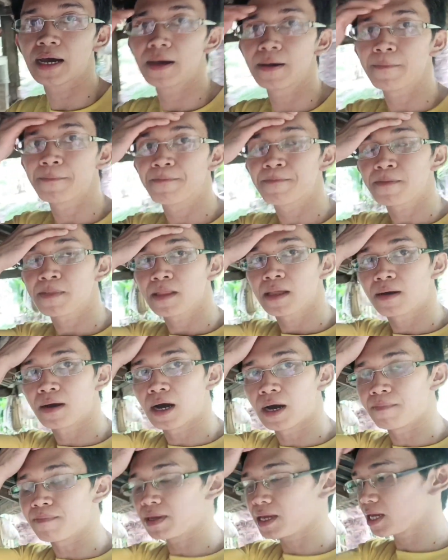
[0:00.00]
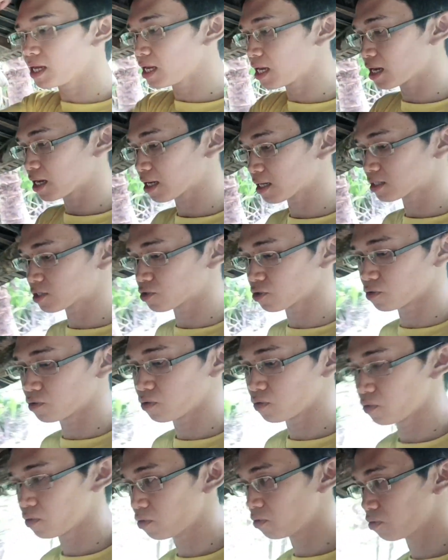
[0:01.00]
na uh, biik. So,
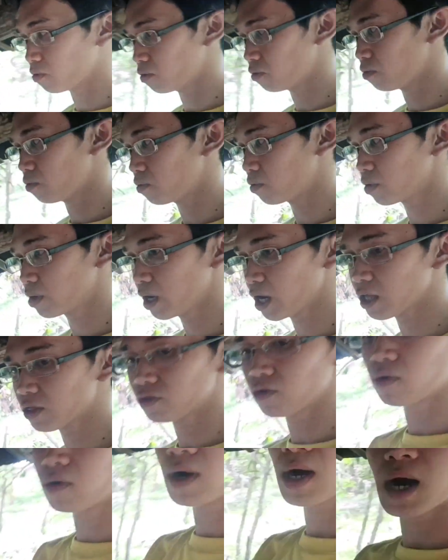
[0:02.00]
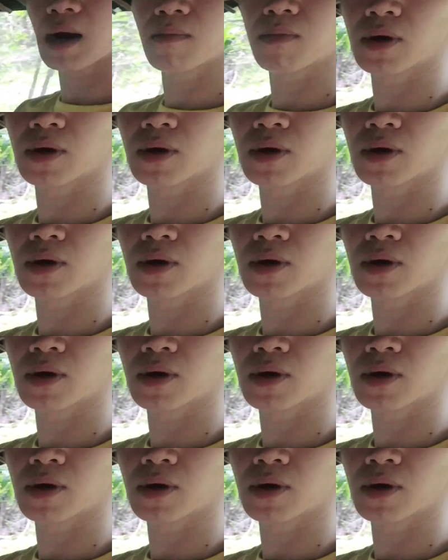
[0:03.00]
eto, ang